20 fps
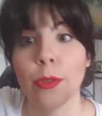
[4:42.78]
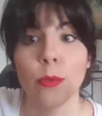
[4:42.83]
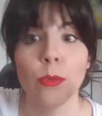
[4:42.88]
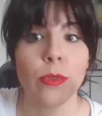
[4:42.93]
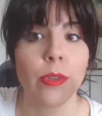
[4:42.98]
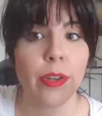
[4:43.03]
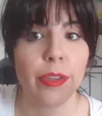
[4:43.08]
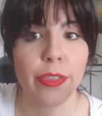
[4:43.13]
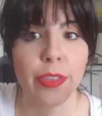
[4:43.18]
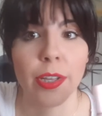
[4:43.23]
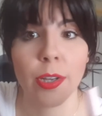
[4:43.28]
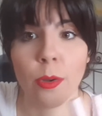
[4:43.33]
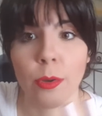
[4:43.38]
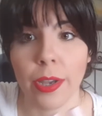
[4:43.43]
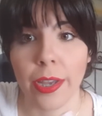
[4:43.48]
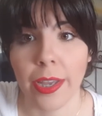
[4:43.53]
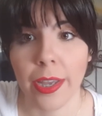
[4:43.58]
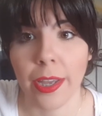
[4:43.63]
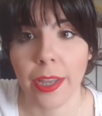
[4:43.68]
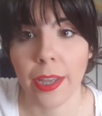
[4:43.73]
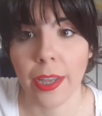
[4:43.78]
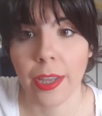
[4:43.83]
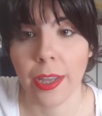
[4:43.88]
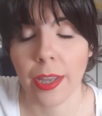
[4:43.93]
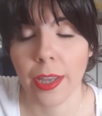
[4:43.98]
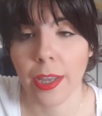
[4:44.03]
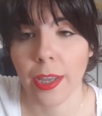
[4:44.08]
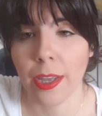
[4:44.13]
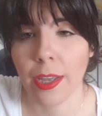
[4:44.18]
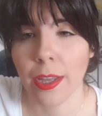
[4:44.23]
un tercero que
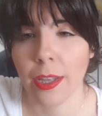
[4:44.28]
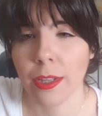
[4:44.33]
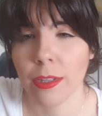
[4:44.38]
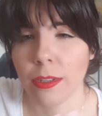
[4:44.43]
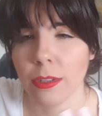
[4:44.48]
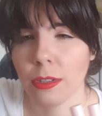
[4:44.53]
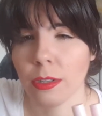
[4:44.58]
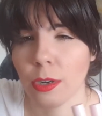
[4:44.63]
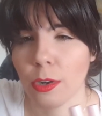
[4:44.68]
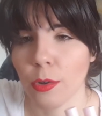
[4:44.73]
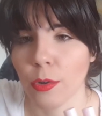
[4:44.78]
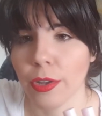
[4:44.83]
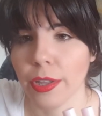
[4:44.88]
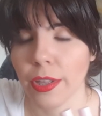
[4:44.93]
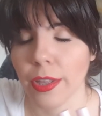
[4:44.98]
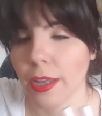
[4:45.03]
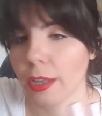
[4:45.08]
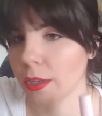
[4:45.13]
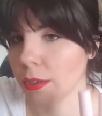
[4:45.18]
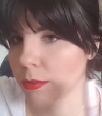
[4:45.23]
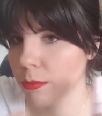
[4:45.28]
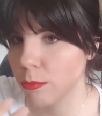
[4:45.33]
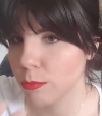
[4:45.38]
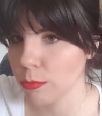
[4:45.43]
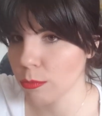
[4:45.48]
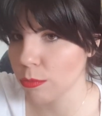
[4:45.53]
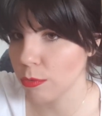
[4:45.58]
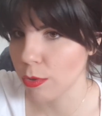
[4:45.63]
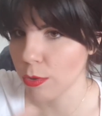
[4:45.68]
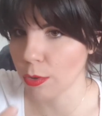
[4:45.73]
es en, en
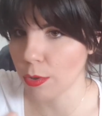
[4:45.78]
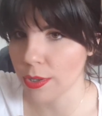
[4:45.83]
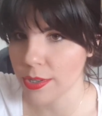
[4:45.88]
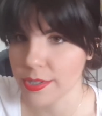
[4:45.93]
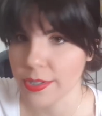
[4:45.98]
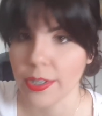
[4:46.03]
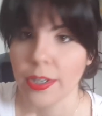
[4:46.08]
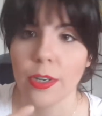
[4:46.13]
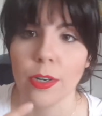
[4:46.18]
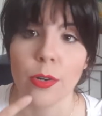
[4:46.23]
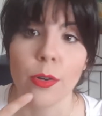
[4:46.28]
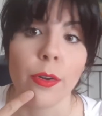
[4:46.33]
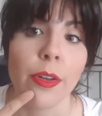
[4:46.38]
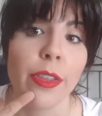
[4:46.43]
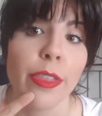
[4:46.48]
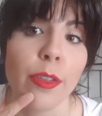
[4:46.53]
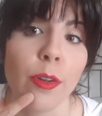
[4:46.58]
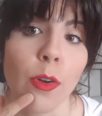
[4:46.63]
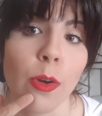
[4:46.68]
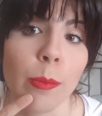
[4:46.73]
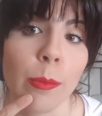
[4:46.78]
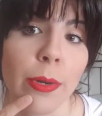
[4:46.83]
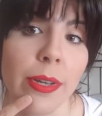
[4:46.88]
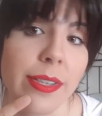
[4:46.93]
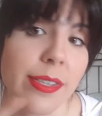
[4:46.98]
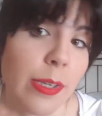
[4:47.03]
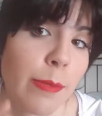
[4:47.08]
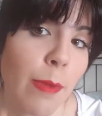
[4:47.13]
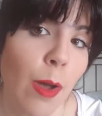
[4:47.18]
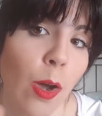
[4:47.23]
tono así rojizo, como
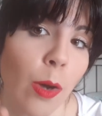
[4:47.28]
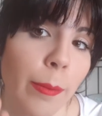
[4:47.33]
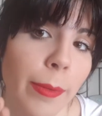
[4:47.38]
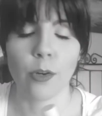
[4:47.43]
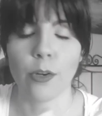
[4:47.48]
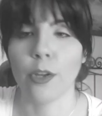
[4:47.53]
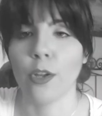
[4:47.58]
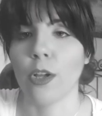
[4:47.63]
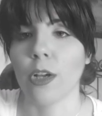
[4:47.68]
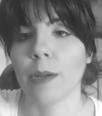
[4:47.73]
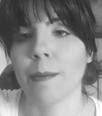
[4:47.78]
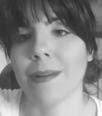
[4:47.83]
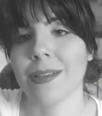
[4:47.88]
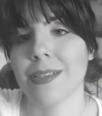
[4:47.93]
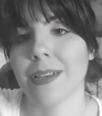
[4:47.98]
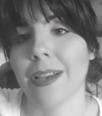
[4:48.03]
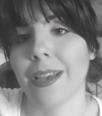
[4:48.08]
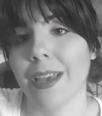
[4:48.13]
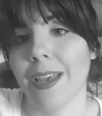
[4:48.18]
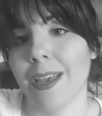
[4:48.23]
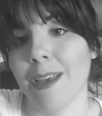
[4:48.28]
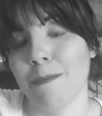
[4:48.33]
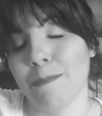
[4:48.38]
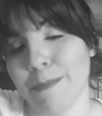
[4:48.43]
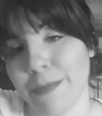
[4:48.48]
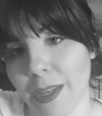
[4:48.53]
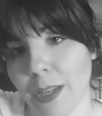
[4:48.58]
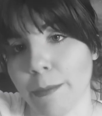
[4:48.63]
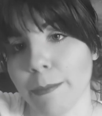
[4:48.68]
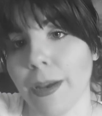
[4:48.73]
este más o menos. Lo que pasa es que
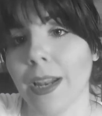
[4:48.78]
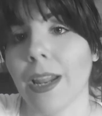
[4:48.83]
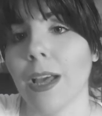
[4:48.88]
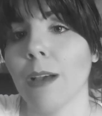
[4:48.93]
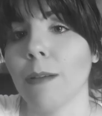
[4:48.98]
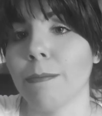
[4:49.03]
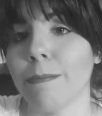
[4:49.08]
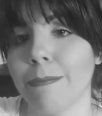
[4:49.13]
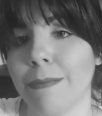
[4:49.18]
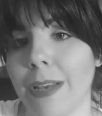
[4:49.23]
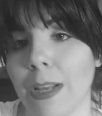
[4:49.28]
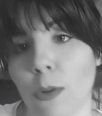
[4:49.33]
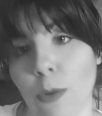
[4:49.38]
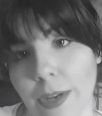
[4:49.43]
mi hermana me lo